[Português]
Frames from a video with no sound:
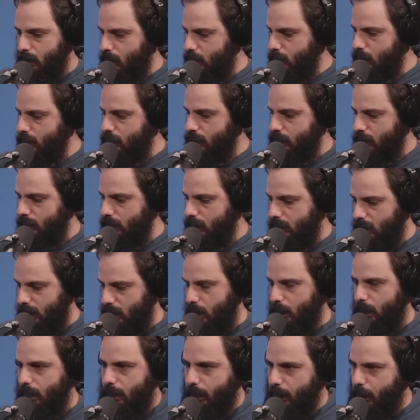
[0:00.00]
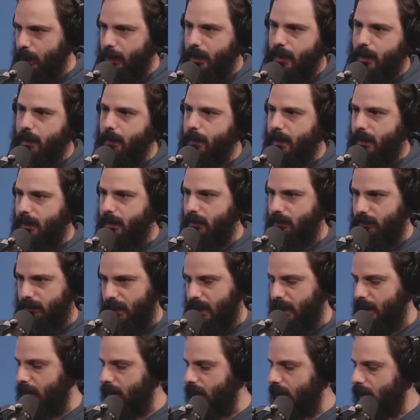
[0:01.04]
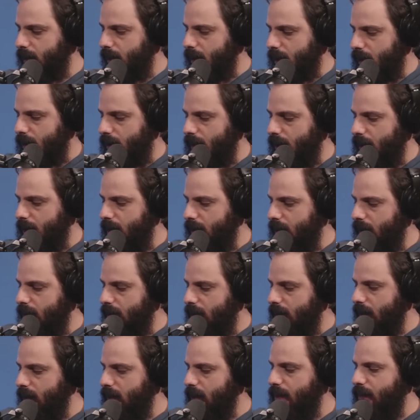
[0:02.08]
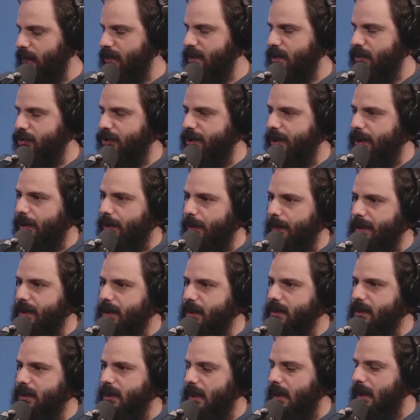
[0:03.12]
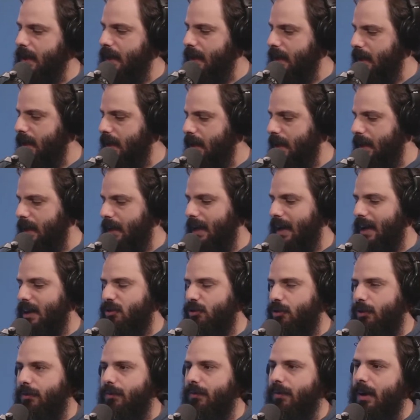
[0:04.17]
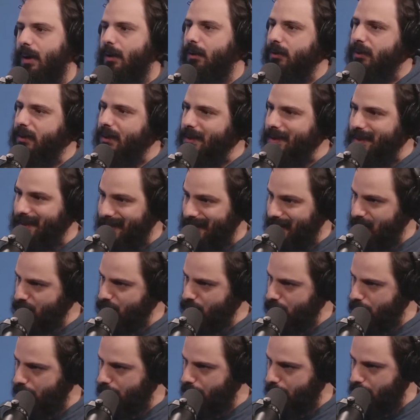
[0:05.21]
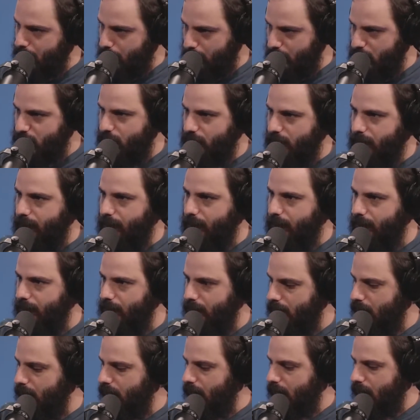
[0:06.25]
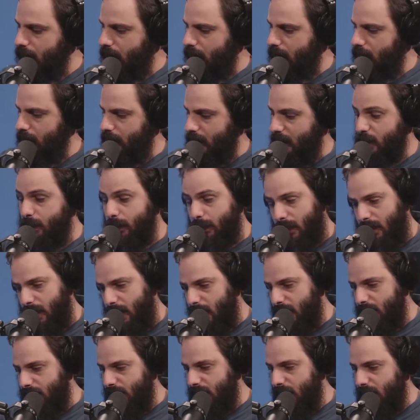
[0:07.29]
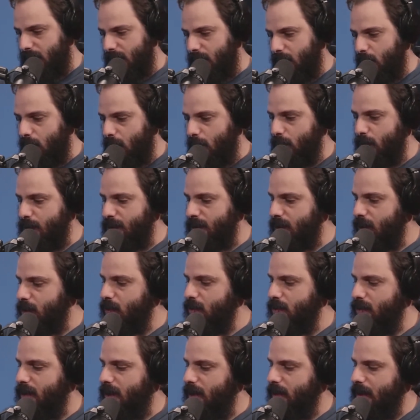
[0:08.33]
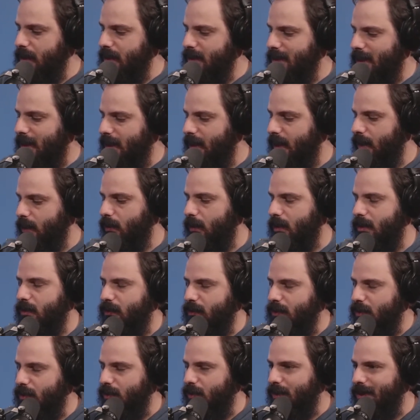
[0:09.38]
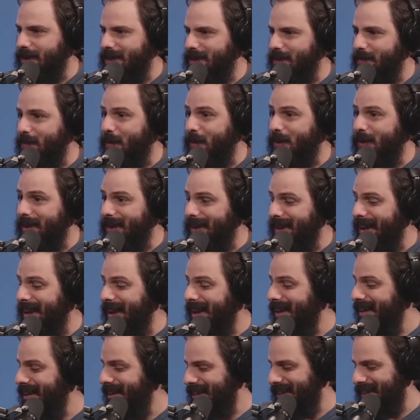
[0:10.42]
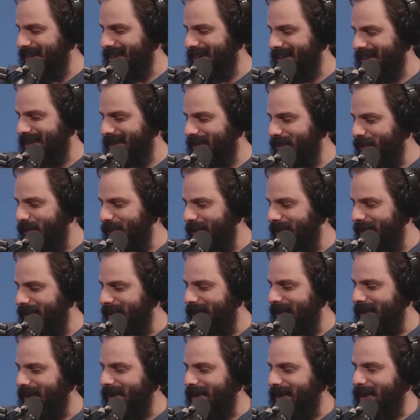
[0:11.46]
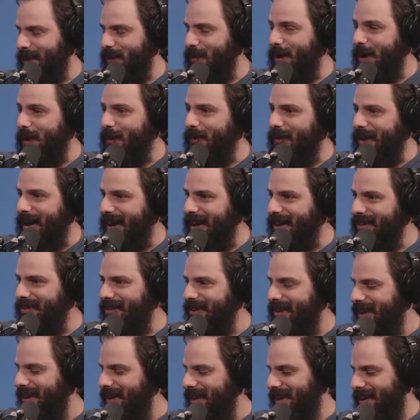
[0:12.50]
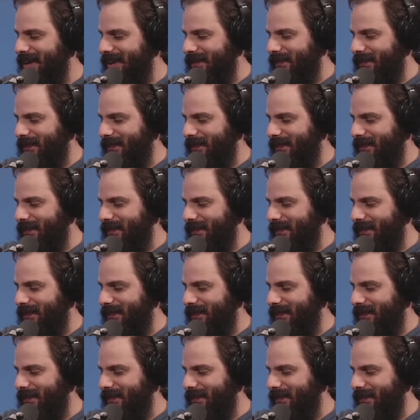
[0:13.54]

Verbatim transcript: teu curso, o teu programa, né? Uh, ele visa ajudar homens a ativar o desejo primitivo nas mulheres, né? Como esse conceito ele se alinha com as visões modernas sobre igualdade